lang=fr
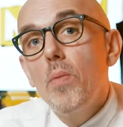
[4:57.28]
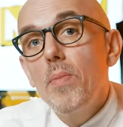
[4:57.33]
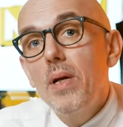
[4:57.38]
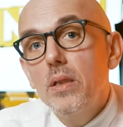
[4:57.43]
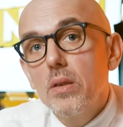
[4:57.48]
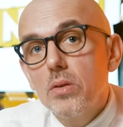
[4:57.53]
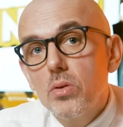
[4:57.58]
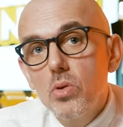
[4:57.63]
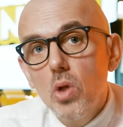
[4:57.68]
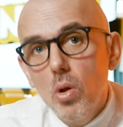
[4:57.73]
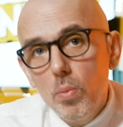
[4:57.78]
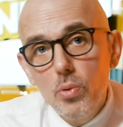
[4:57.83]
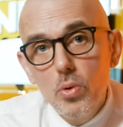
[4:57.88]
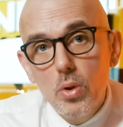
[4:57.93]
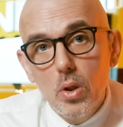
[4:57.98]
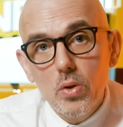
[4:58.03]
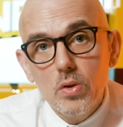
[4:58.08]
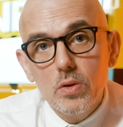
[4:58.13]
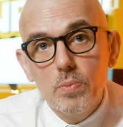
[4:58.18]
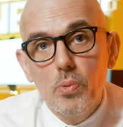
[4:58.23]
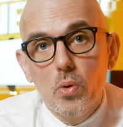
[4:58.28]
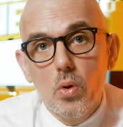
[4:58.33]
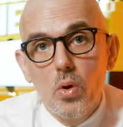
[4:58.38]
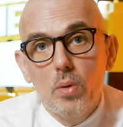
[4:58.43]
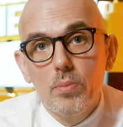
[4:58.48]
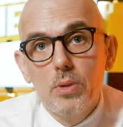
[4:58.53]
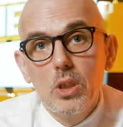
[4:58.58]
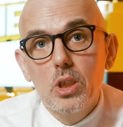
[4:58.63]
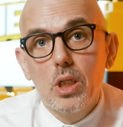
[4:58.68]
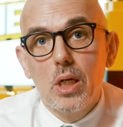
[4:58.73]
met dans une ambulance pour
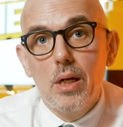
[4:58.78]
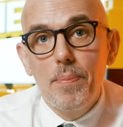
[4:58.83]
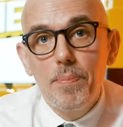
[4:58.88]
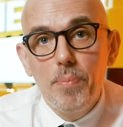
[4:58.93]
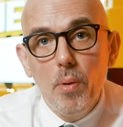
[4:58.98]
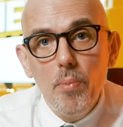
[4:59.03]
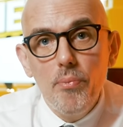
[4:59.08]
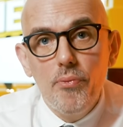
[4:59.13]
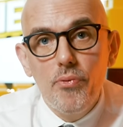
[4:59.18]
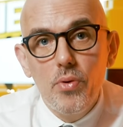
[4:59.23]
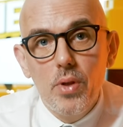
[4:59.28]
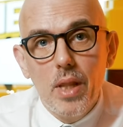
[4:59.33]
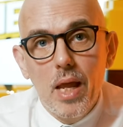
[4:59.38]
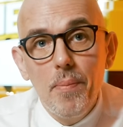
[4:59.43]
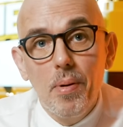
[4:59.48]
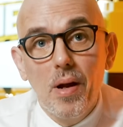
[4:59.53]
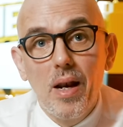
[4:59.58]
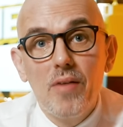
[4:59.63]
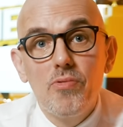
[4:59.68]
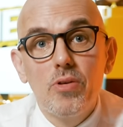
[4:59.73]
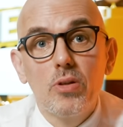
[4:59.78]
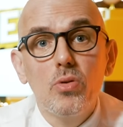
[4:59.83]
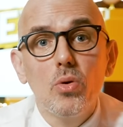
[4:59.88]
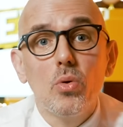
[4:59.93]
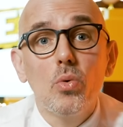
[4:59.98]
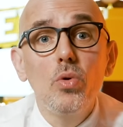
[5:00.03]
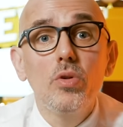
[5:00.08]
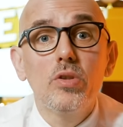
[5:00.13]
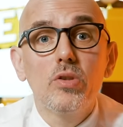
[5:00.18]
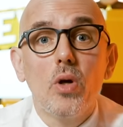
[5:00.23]
l'emmener chez les pompes funèbres. La voiture
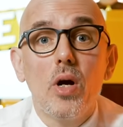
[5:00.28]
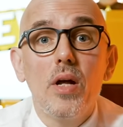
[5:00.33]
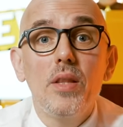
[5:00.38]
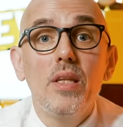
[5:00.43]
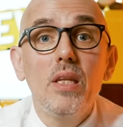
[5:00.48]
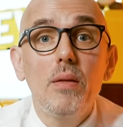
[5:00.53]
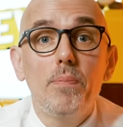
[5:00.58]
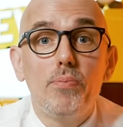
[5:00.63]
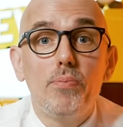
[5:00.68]
roule sur un nid de